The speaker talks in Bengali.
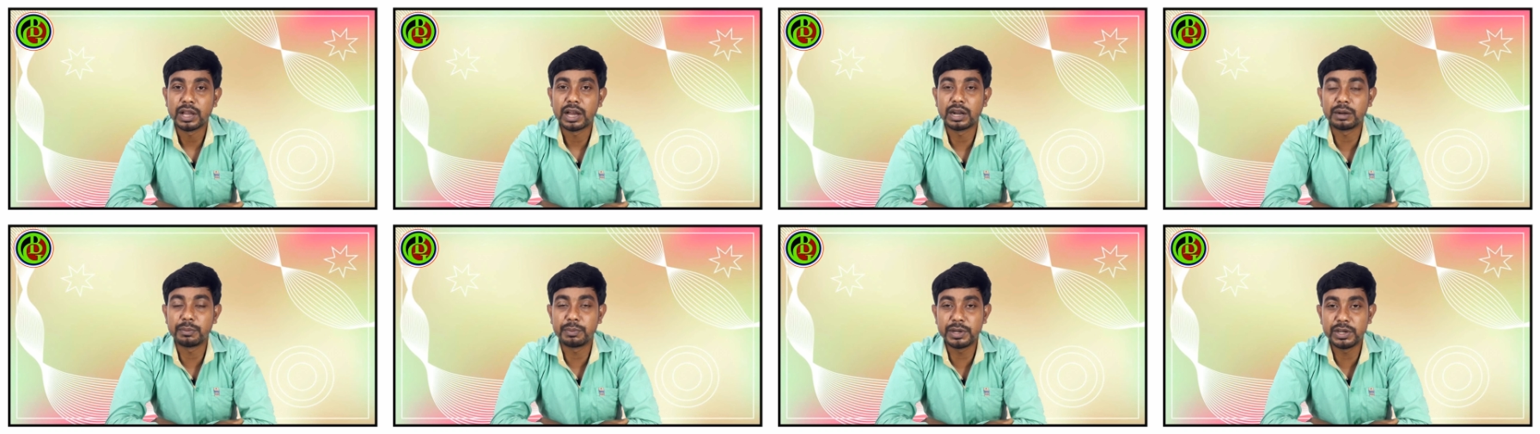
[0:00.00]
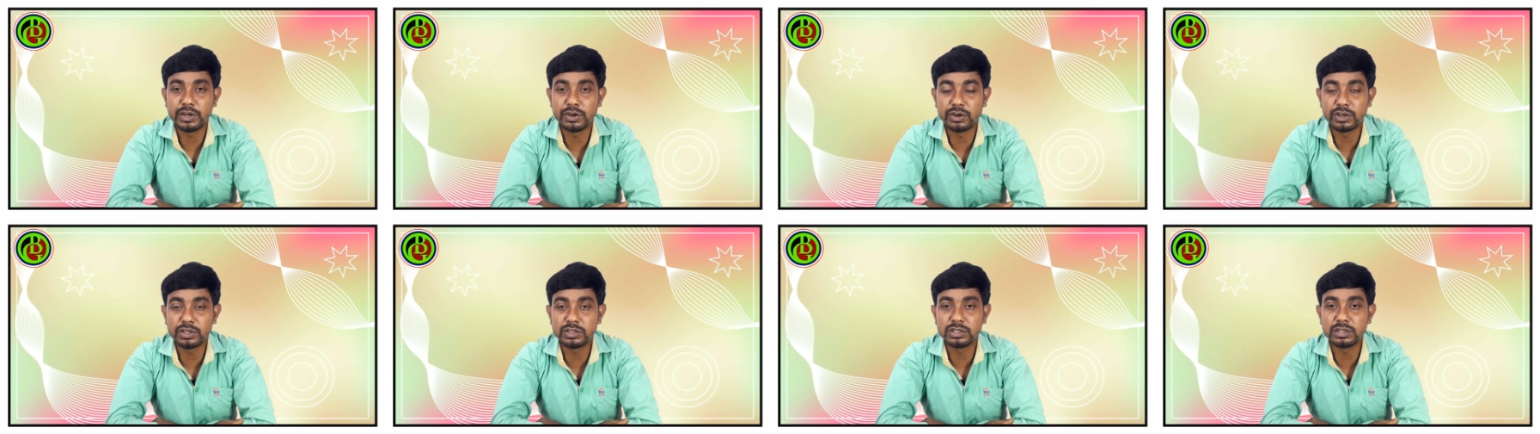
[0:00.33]
আর
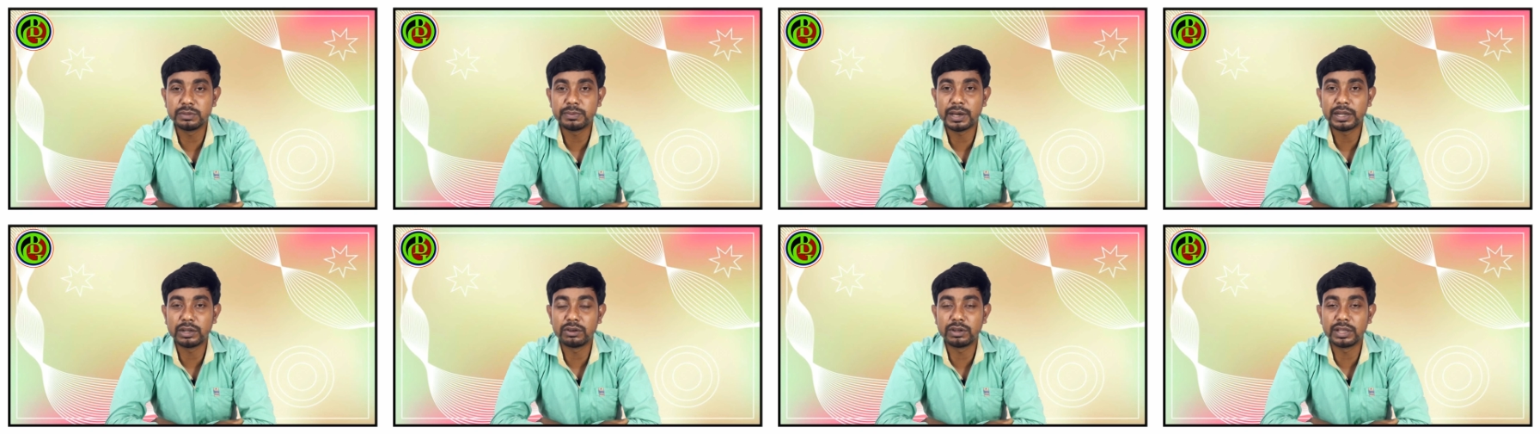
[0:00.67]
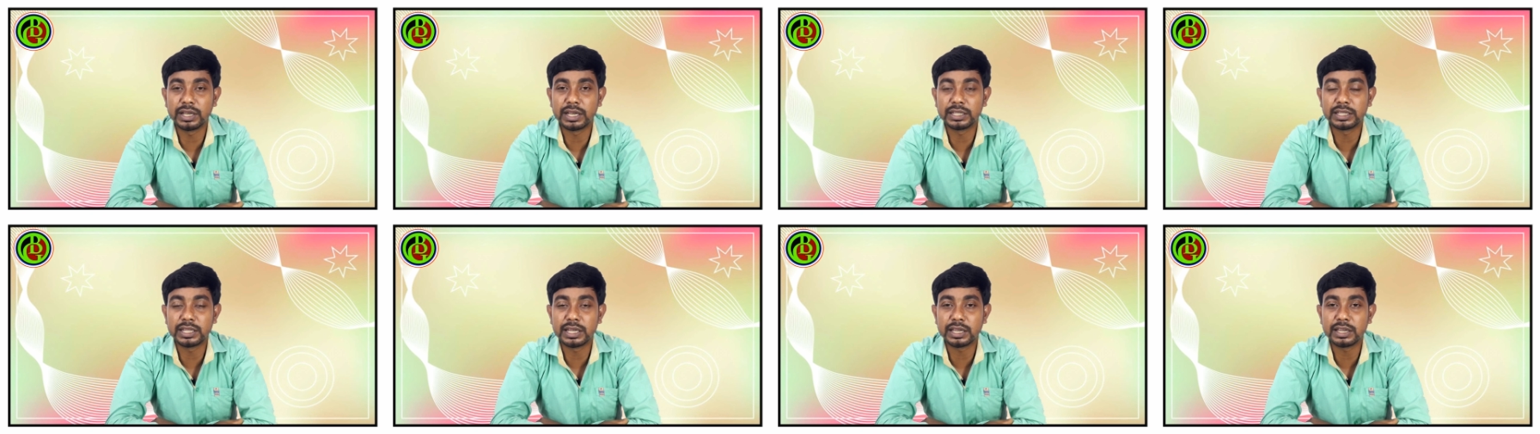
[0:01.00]
ভিডিওটি যদি ভালো
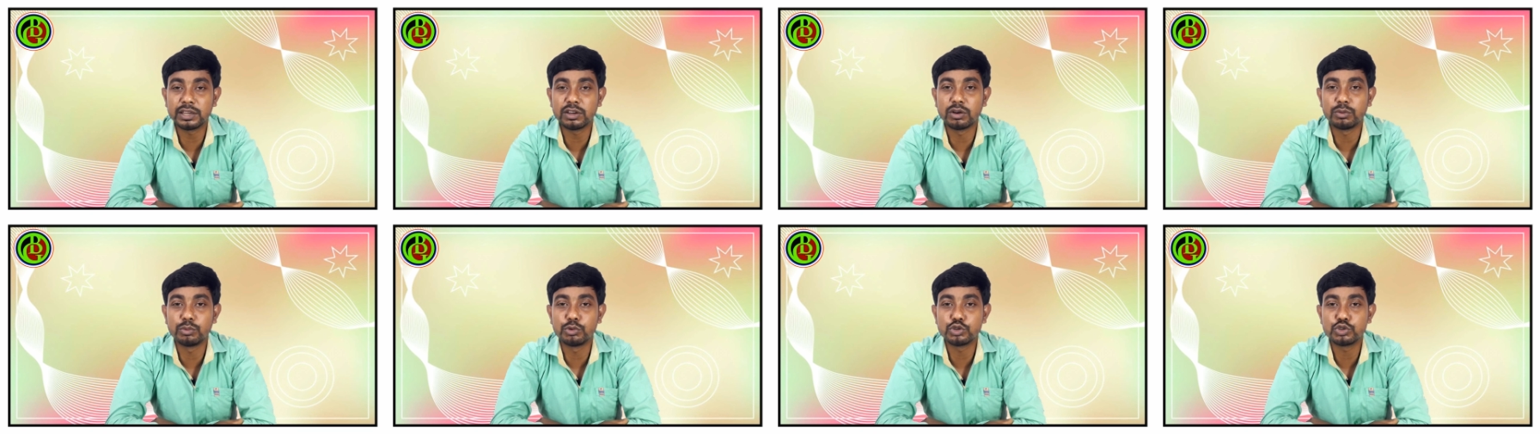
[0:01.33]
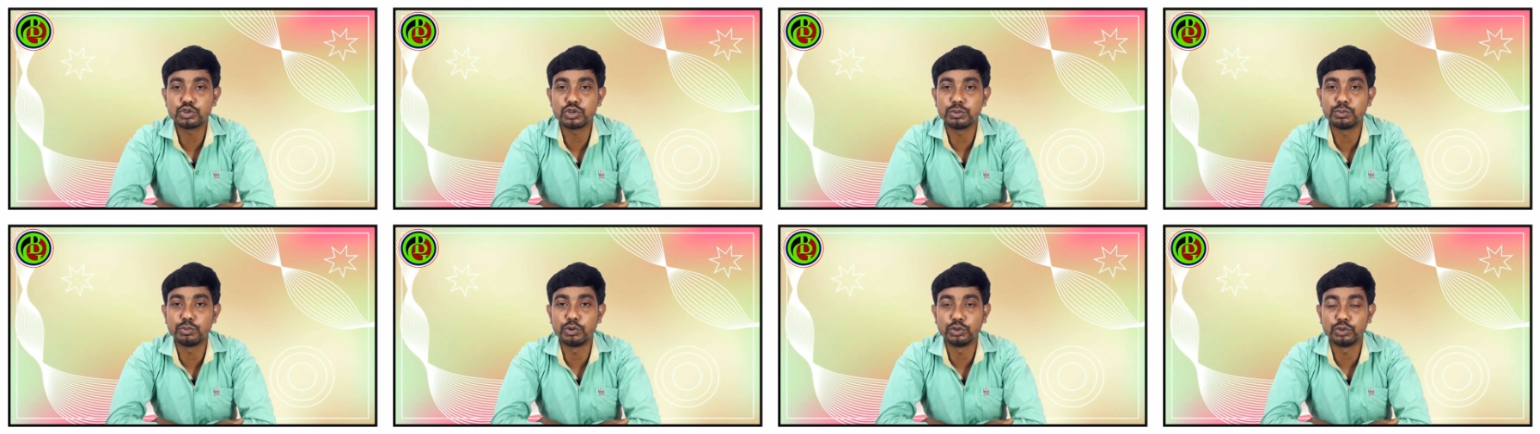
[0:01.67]
লেগে থাকে
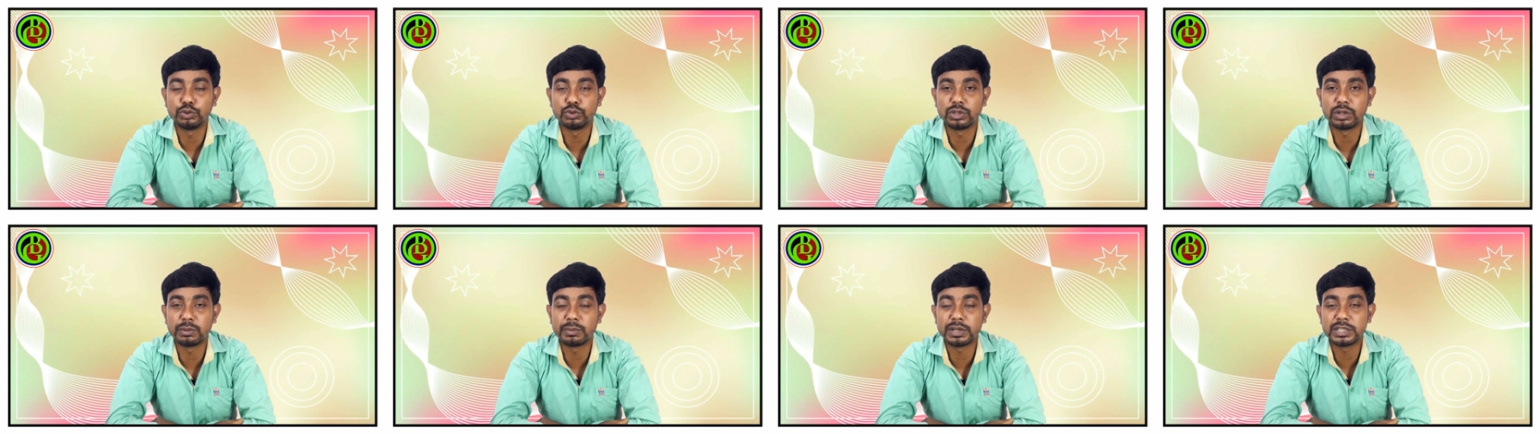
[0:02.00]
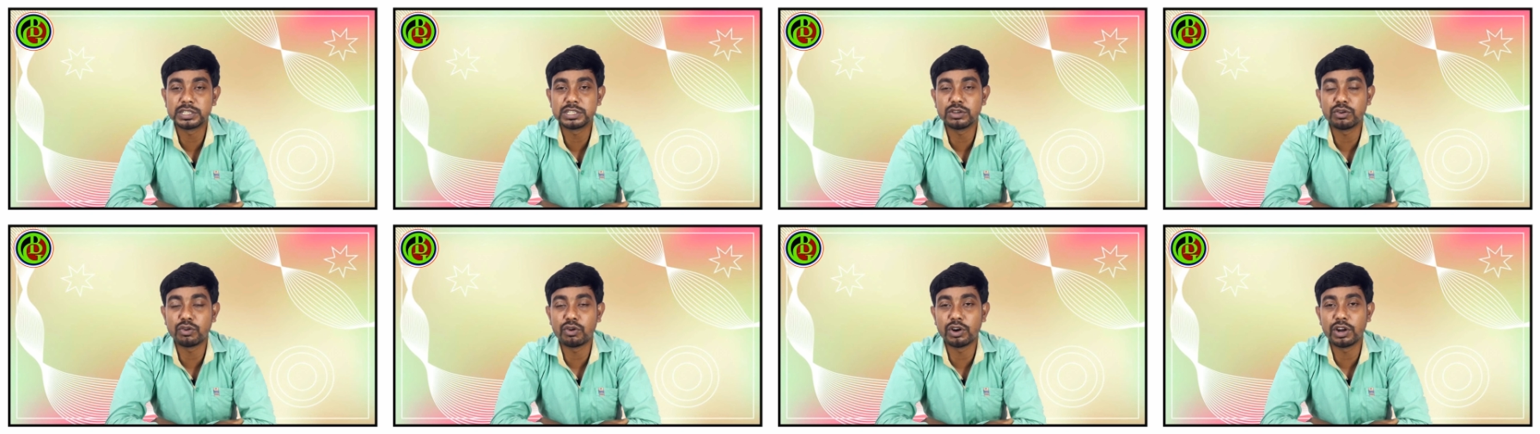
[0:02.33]
অবশ্যই বন্ধুদের
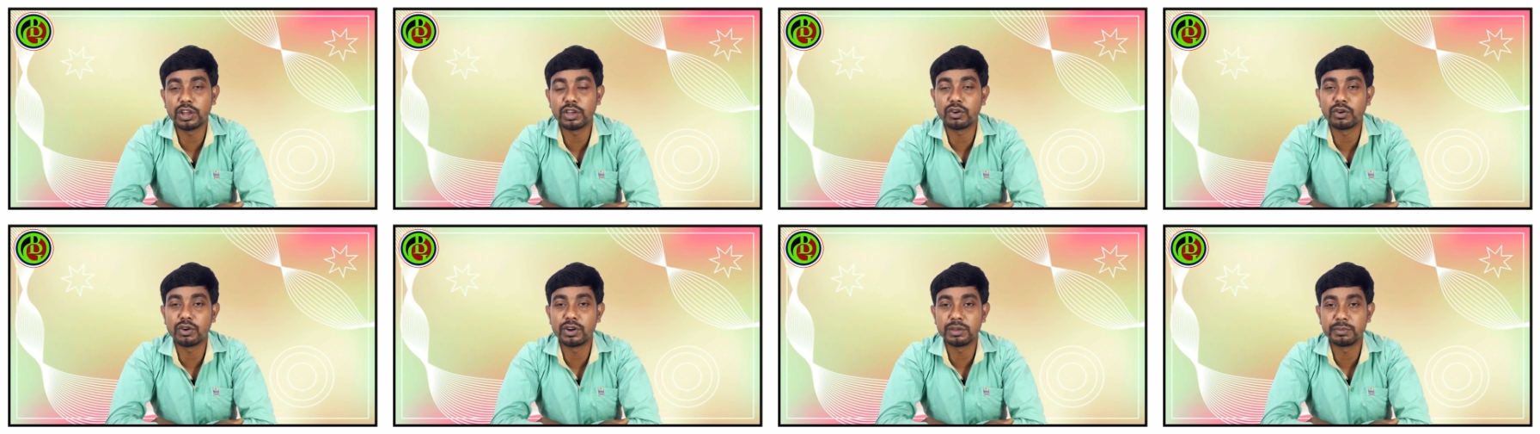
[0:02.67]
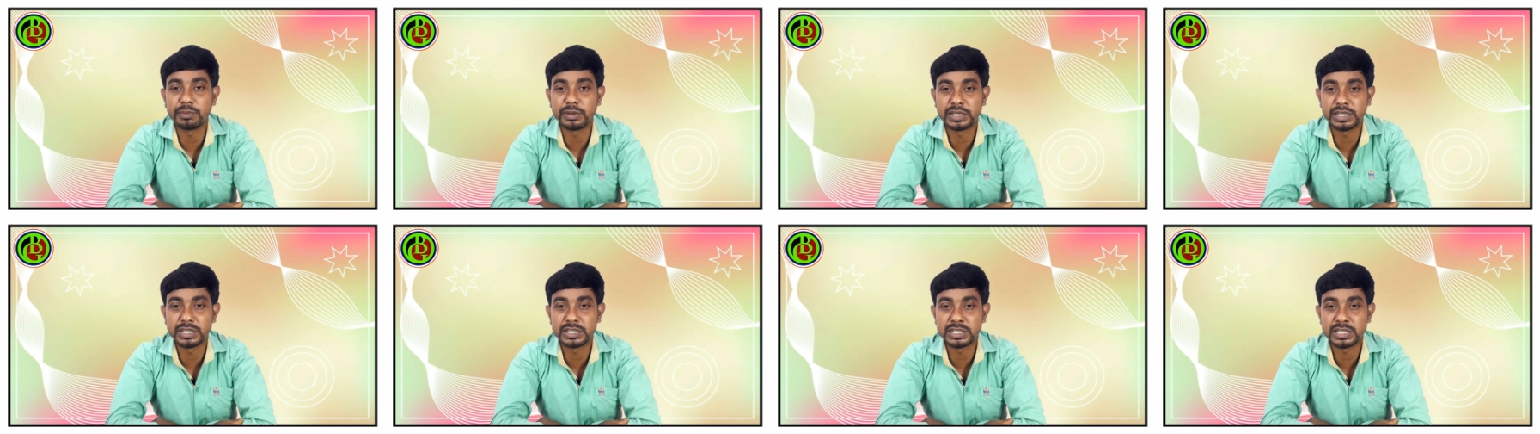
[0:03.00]
মাঝে অনেক অনেক
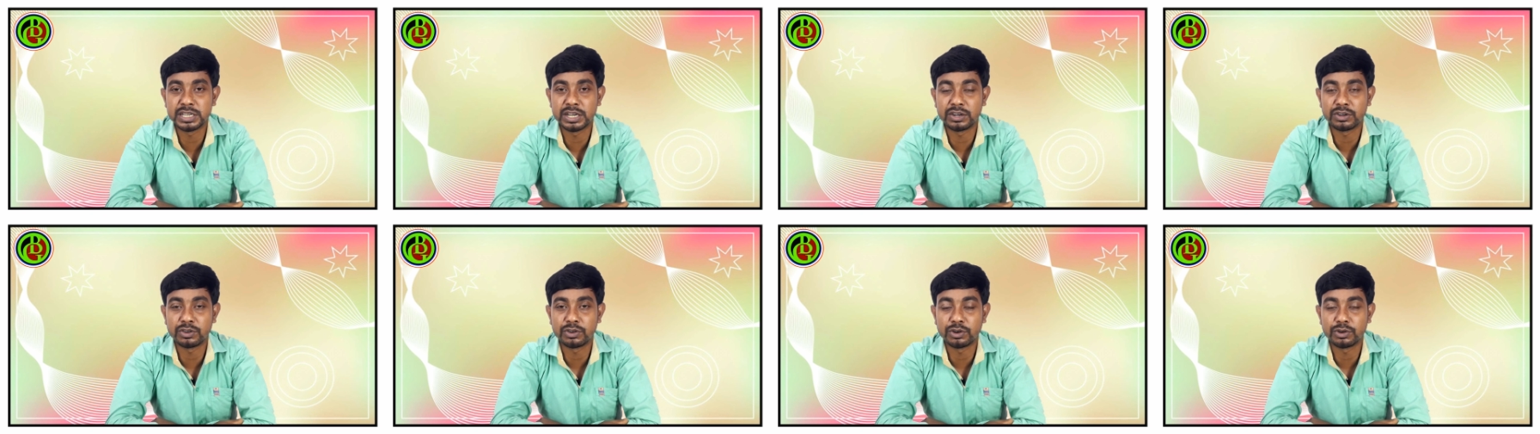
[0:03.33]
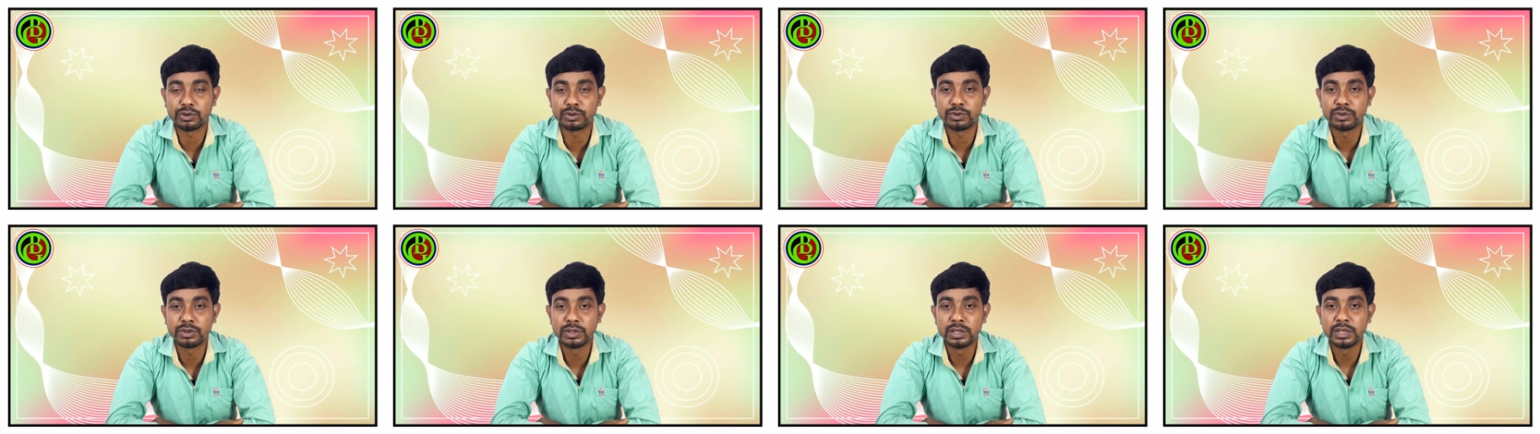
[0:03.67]
বেশি শেয়ার
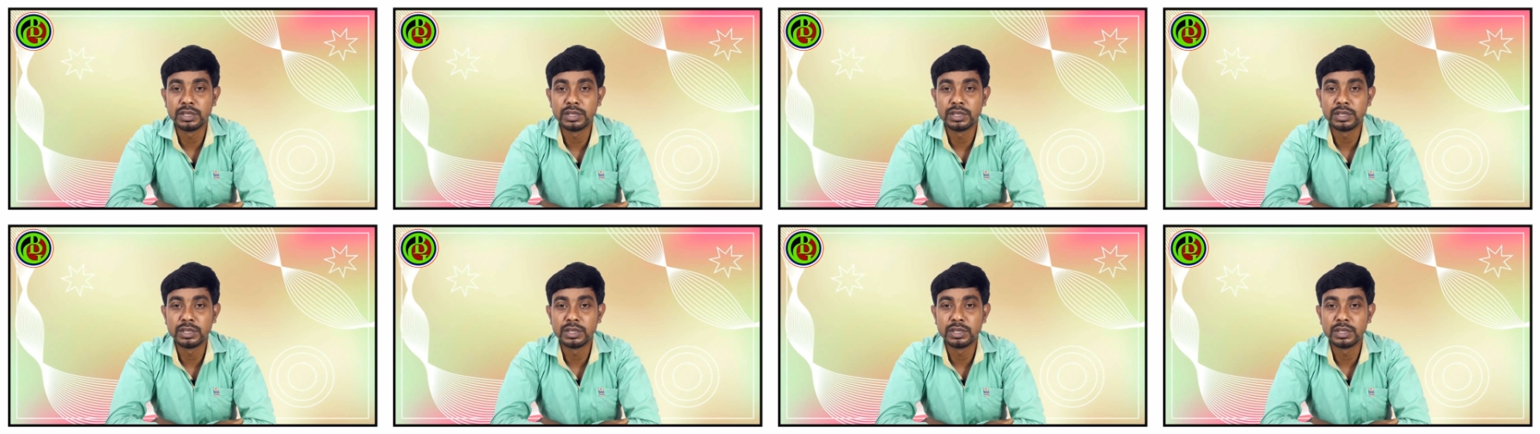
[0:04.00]
করো